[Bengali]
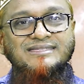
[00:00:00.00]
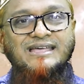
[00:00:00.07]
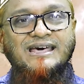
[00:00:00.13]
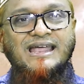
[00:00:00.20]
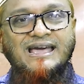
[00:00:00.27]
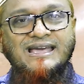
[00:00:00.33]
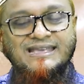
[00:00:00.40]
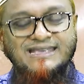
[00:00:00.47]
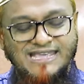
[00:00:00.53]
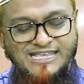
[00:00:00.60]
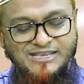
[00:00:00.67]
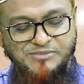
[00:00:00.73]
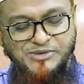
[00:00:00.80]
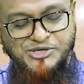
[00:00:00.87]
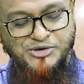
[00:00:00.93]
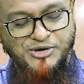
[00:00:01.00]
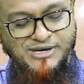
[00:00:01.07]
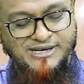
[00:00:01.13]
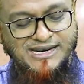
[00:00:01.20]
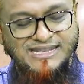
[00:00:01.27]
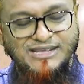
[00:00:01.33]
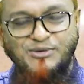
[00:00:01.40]
তারা এই
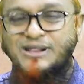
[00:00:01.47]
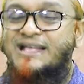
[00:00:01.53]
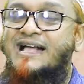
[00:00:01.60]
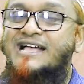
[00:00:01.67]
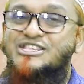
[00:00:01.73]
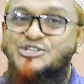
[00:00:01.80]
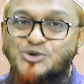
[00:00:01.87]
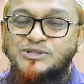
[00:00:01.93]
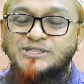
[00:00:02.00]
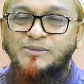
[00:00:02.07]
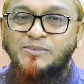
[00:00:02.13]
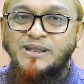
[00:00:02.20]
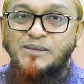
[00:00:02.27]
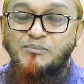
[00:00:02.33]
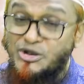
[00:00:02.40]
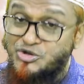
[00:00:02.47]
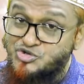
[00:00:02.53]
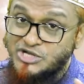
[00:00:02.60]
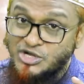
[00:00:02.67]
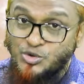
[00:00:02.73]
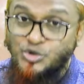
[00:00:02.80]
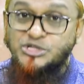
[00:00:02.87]
বিষয়টা নিয়ে অনেক কাজ করতে পারে
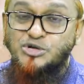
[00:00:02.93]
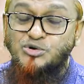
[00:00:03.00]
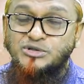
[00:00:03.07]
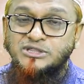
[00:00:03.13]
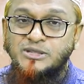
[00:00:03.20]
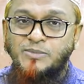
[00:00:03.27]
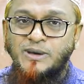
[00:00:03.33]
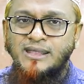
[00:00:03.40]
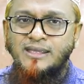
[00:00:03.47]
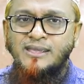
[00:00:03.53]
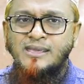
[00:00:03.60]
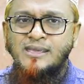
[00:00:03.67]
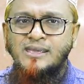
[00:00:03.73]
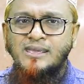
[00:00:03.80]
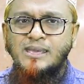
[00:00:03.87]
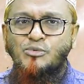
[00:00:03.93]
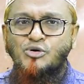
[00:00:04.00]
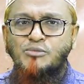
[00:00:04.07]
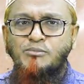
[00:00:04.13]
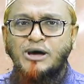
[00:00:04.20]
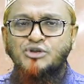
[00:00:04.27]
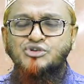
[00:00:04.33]
মানুষকে ক্ষতি করতে পারে
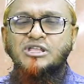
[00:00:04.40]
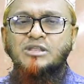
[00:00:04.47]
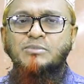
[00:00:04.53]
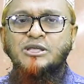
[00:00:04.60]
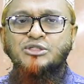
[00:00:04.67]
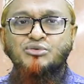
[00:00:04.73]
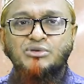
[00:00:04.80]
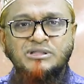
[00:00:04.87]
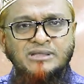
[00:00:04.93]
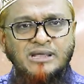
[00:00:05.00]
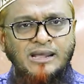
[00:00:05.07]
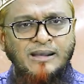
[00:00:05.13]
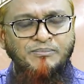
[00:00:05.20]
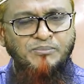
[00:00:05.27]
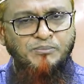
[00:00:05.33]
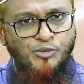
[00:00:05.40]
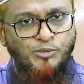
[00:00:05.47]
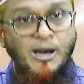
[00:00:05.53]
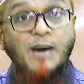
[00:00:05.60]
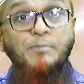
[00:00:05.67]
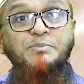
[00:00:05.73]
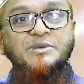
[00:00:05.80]
এবং মানুষের ভেতরে তারা
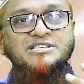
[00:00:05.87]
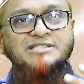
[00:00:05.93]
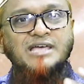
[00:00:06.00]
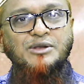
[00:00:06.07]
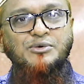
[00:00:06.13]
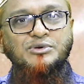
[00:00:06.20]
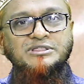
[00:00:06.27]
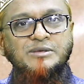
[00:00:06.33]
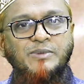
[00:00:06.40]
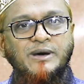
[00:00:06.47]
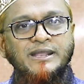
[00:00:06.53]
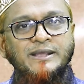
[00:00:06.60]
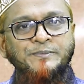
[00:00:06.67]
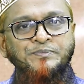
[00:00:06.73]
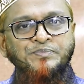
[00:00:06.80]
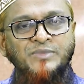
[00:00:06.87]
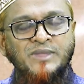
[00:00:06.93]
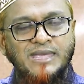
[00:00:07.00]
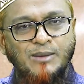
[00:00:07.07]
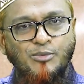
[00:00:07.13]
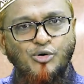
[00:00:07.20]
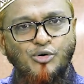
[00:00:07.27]
প্রভাব বিস্তার করতে পারে
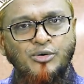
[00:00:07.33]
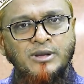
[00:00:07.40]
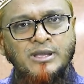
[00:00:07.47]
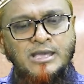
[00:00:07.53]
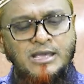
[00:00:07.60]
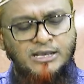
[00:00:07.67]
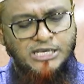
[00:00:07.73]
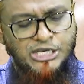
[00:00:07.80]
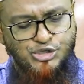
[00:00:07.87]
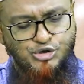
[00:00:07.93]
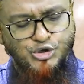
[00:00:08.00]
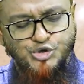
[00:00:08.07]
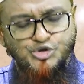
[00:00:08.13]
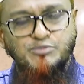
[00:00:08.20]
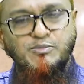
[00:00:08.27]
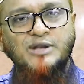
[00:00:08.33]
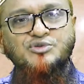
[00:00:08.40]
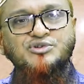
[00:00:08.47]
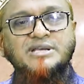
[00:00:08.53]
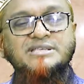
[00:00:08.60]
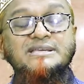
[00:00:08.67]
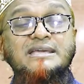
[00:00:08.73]
এবং কিছু কিছু
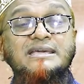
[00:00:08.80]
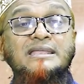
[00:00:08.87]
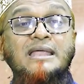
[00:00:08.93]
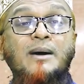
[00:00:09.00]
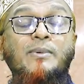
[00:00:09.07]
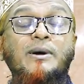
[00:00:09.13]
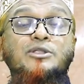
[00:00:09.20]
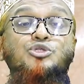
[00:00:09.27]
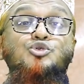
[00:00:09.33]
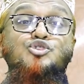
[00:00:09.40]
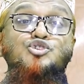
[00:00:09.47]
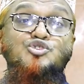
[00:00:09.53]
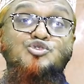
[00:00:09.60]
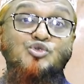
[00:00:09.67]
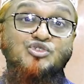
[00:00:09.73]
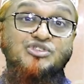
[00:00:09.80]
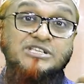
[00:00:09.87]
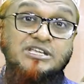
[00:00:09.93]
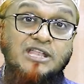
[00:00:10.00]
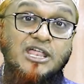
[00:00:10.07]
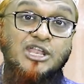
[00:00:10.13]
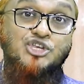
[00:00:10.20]
মানুষ আছে এরা আবার দুষ্ট
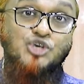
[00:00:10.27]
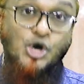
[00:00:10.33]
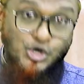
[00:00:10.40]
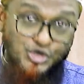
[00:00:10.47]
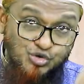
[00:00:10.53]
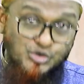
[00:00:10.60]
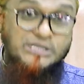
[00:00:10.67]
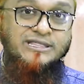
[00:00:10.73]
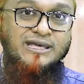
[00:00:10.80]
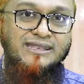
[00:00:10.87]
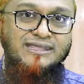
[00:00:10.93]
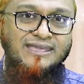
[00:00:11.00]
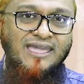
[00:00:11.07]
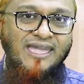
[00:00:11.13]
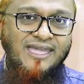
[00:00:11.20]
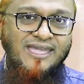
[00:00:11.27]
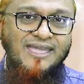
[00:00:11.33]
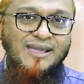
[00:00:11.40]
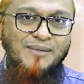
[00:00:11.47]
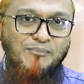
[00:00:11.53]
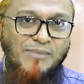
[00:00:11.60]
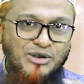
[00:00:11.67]
জিনের সহযোগিতা নিয়ে
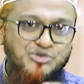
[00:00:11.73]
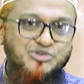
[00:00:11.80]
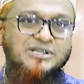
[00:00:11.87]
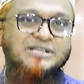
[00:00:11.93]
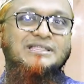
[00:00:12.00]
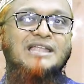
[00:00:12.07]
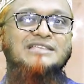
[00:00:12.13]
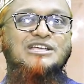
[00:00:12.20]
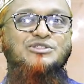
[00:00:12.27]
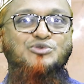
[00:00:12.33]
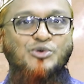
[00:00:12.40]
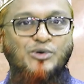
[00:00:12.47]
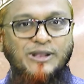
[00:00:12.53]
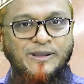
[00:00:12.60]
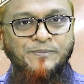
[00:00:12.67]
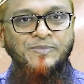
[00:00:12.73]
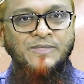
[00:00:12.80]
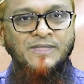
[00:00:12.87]
মানুষকে তারা জাদু করে